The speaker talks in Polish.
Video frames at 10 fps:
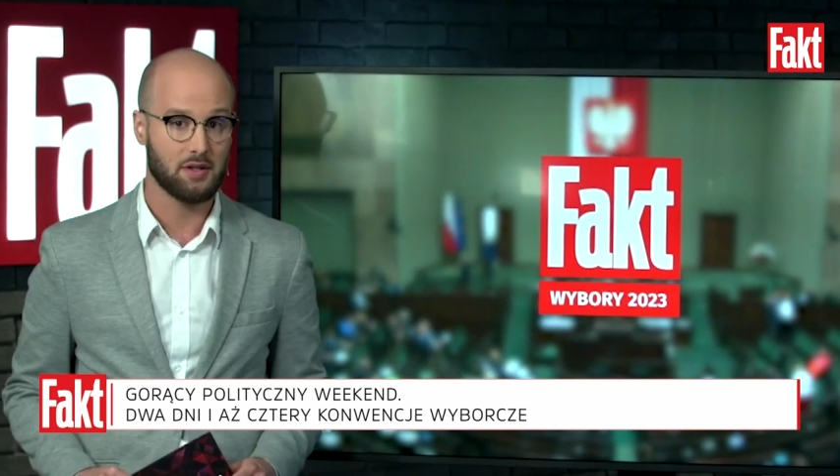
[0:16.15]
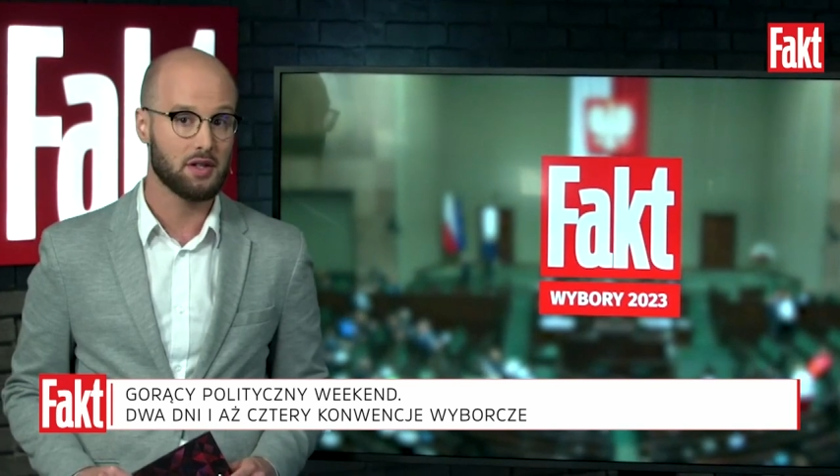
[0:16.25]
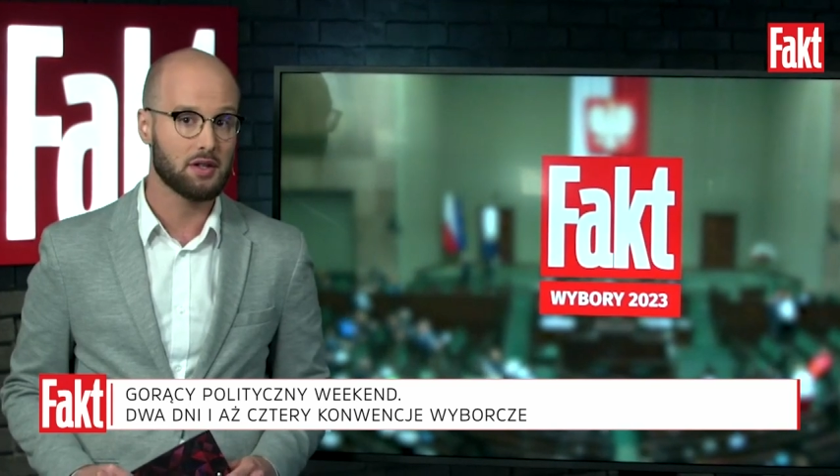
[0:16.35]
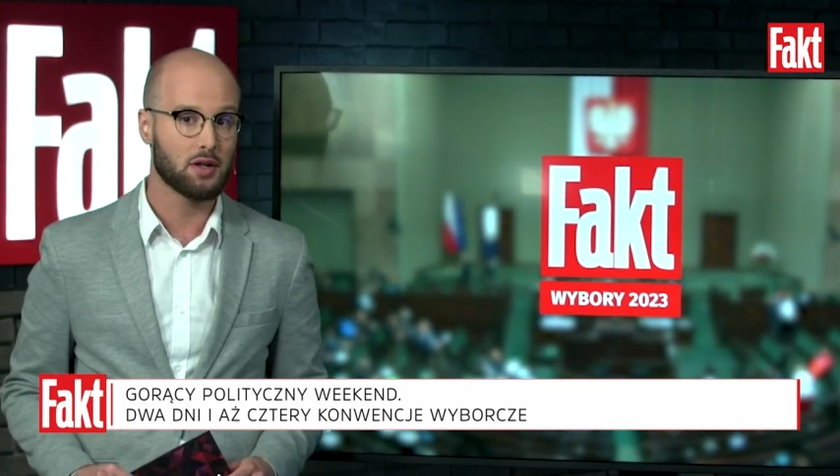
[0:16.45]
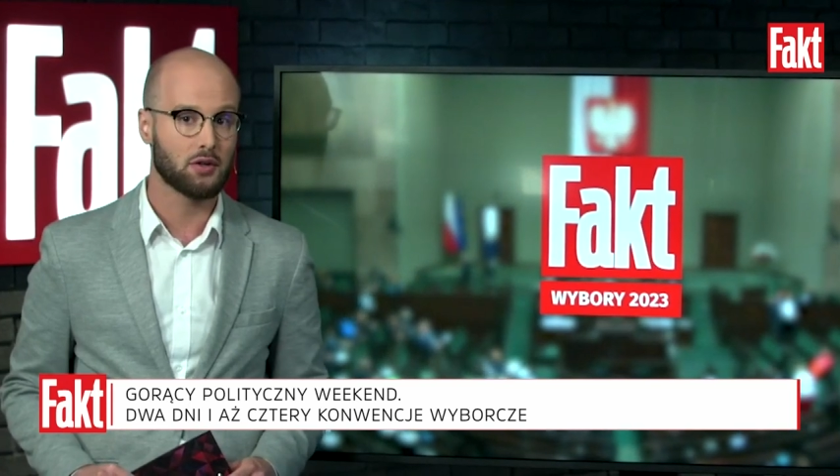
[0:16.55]
nie
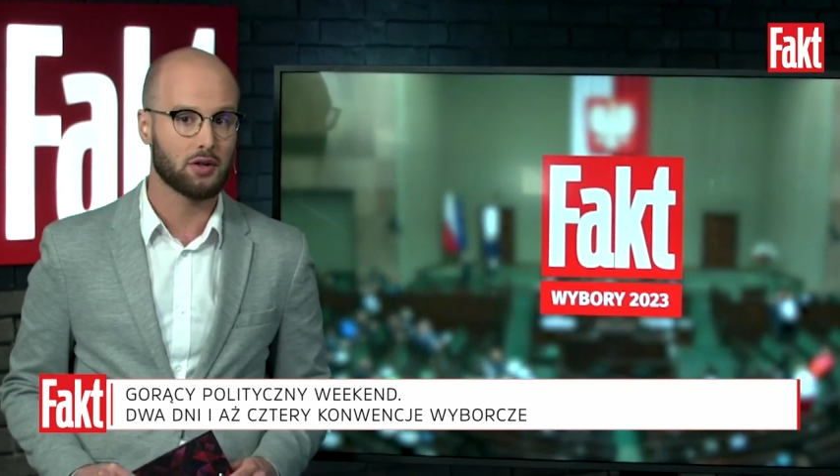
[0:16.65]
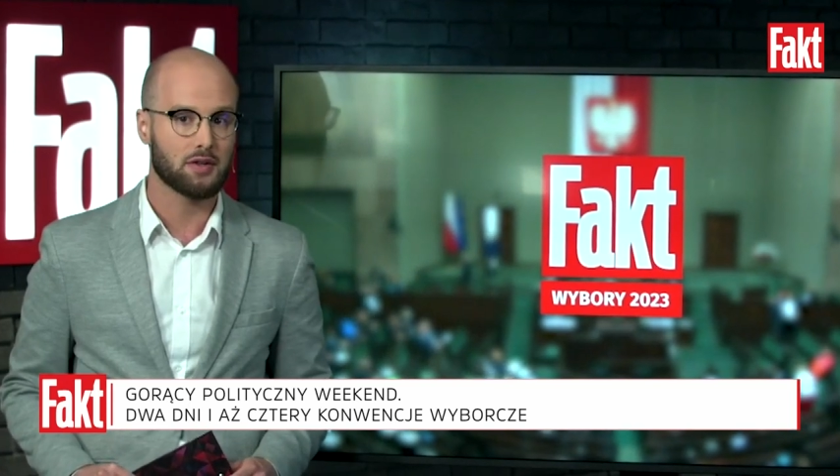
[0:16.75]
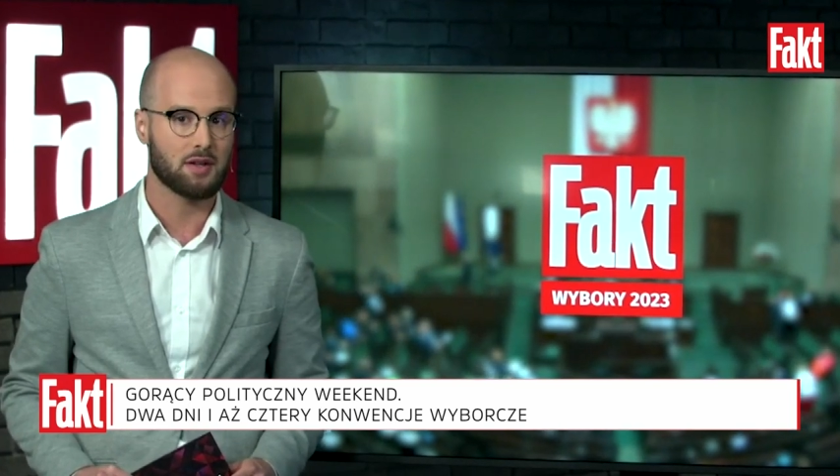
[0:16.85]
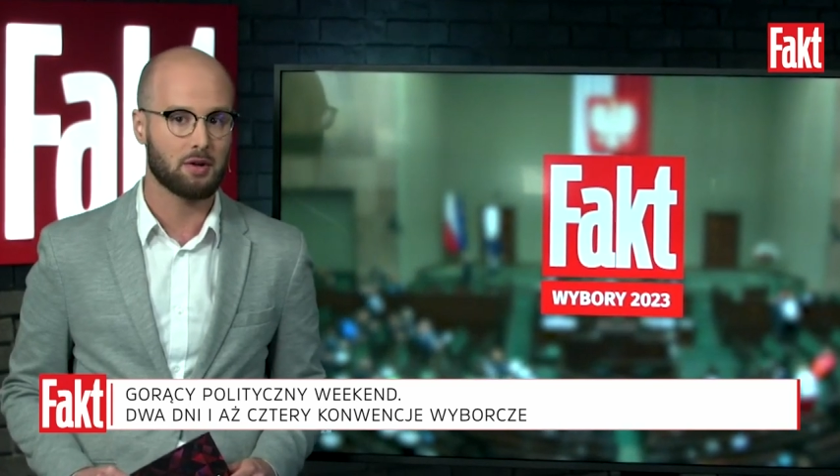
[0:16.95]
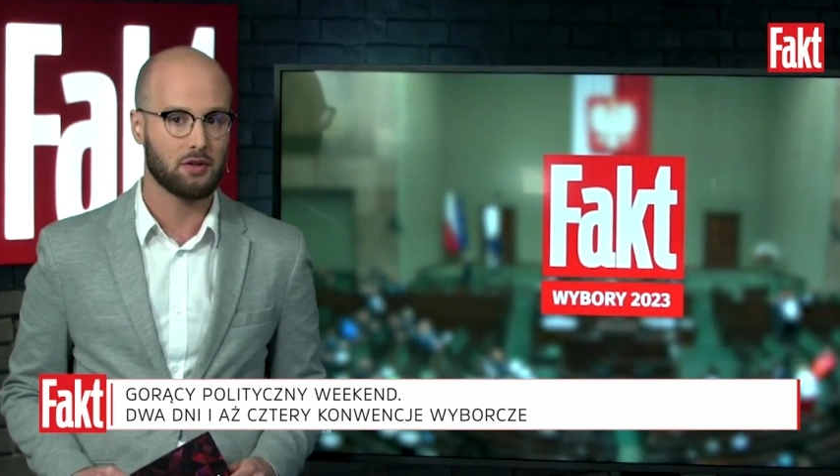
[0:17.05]
tylko tego
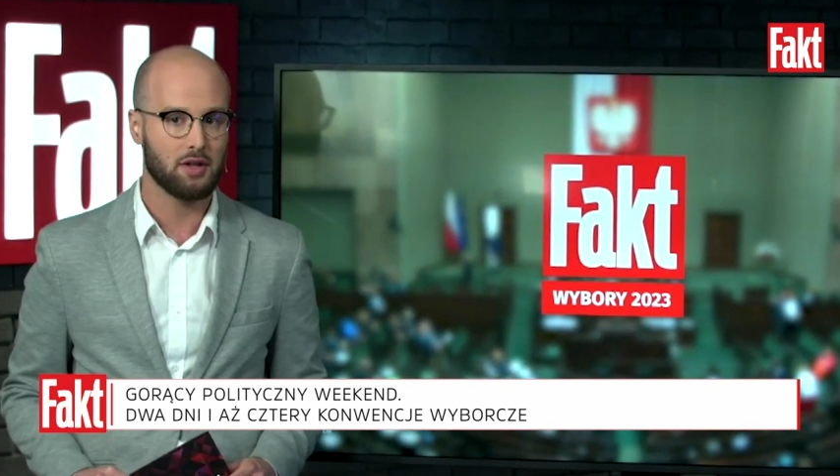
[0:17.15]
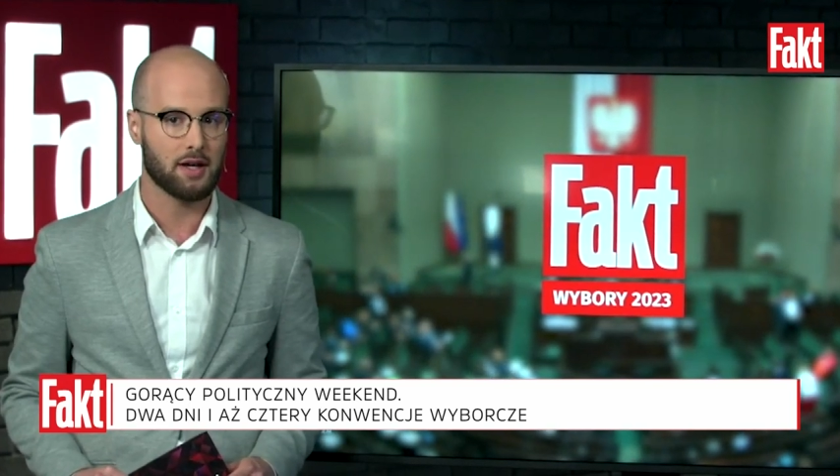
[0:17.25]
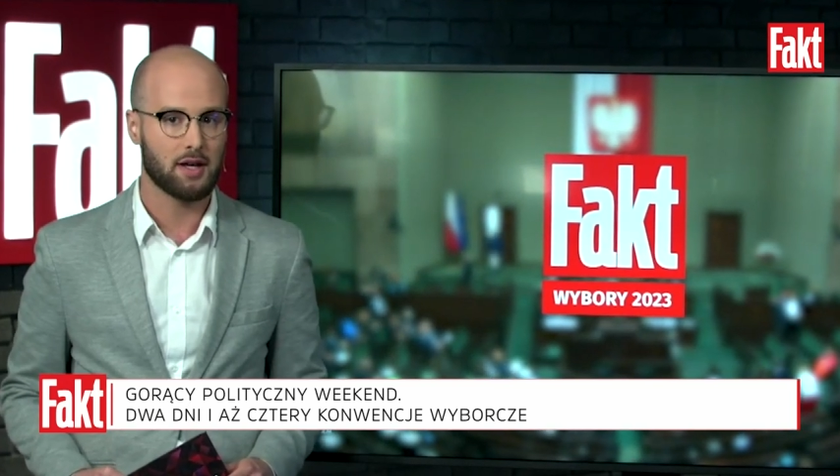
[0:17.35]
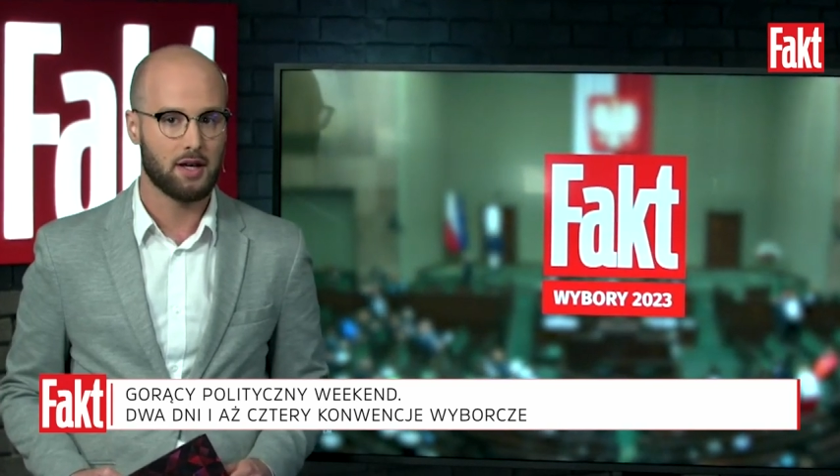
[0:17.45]
samego dnia,